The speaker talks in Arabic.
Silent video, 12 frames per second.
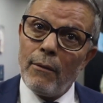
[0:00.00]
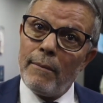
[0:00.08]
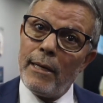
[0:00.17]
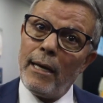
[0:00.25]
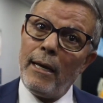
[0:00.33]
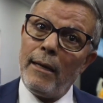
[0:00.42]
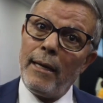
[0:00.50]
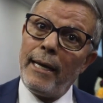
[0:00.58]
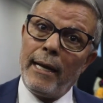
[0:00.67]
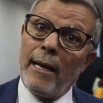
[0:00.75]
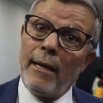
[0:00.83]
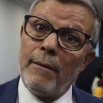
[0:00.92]
وما
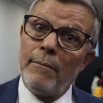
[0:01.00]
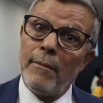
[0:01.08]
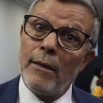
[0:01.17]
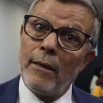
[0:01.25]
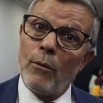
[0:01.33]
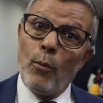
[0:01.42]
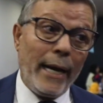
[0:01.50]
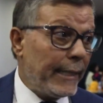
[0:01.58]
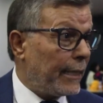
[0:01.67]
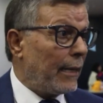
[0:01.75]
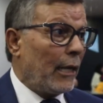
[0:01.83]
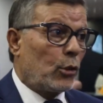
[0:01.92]
حرام
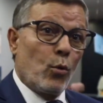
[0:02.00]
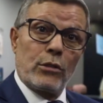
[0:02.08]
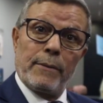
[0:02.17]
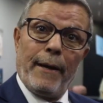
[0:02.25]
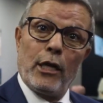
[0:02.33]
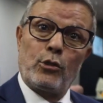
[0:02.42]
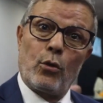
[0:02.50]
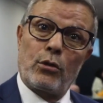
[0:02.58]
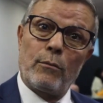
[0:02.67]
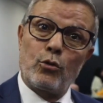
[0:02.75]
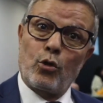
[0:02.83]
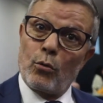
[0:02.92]
واحد يلا دوز سبعة شهور
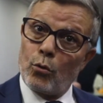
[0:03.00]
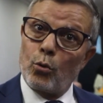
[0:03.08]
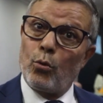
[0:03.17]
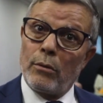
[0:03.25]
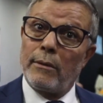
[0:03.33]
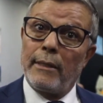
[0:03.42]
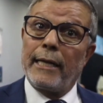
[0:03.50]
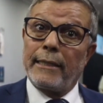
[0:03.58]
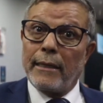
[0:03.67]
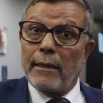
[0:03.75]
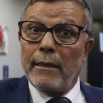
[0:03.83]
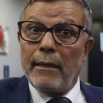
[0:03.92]
12
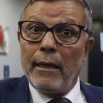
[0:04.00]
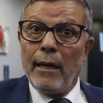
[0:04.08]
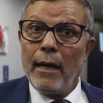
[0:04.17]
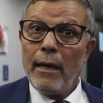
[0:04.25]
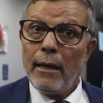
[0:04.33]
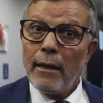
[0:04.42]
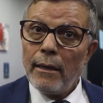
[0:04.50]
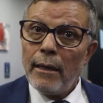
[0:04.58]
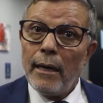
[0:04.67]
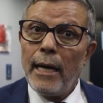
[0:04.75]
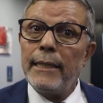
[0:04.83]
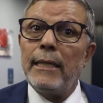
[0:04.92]
ايضا
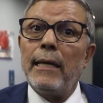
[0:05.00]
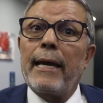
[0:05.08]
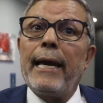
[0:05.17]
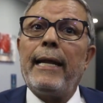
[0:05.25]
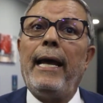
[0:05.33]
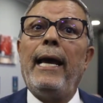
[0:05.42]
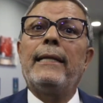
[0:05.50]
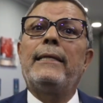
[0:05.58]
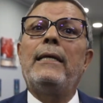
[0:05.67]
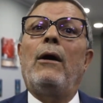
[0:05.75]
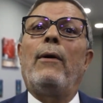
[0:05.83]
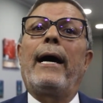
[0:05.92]
هذه غير
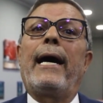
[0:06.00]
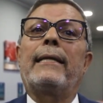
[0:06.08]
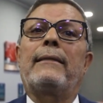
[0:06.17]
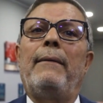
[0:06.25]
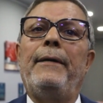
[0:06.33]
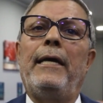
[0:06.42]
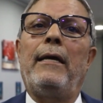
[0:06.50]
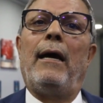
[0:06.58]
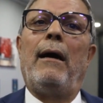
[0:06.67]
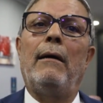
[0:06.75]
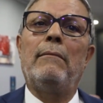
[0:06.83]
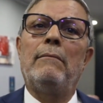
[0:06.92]
عاديه وغير
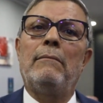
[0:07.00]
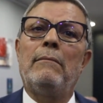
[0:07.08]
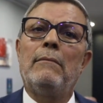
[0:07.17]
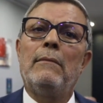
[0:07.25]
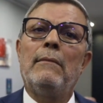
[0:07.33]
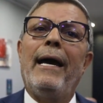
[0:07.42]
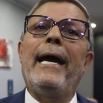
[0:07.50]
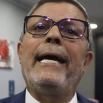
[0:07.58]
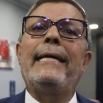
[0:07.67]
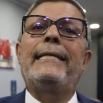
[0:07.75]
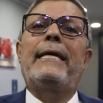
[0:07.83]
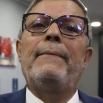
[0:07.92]
طبيعيه
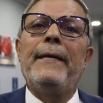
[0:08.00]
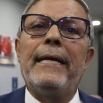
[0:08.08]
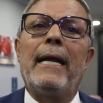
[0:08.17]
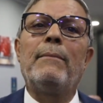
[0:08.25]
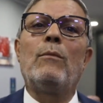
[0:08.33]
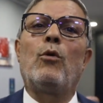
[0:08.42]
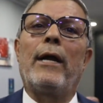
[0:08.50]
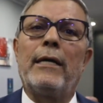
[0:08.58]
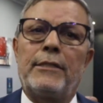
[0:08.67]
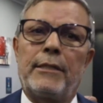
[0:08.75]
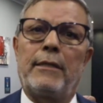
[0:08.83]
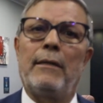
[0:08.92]
ايادي كبيره من
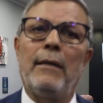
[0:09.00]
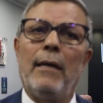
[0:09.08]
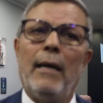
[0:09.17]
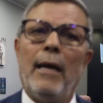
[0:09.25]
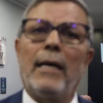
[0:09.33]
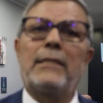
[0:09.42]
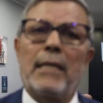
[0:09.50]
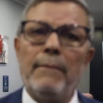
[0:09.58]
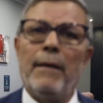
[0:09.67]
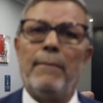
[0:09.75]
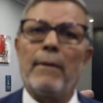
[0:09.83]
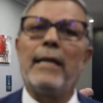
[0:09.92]
مراد
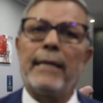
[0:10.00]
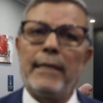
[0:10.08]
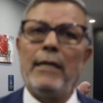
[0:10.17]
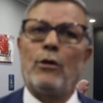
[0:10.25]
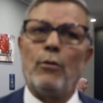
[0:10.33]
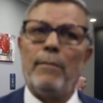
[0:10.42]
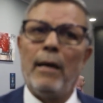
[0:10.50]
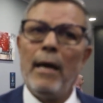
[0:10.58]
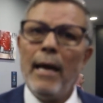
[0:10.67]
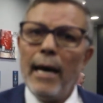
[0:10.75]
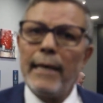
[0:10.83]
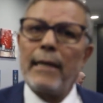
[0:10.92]
هالشباب الله يرضى عليكم
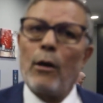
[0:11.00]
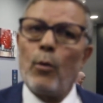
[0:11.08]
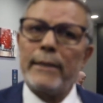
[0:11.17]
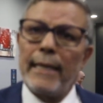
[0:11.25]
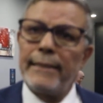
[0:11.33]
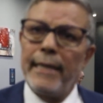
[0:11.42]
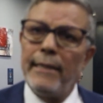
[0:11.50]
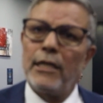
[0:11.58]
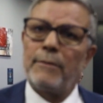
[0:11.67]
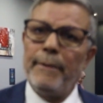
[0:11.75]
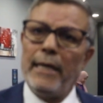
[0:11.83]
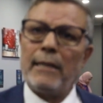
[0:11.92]
هذا الوطن
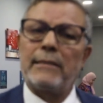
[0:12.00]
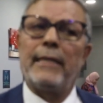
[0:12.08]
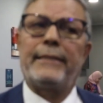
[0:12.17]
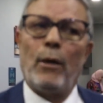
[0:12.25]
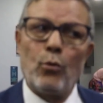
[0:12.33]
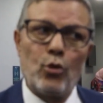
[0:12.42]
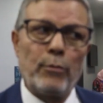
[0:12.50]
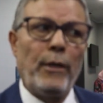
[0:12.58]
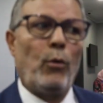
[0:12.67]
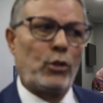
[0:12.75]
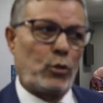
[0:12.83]
ديالنا جميع خصنا نتعاونوا جميع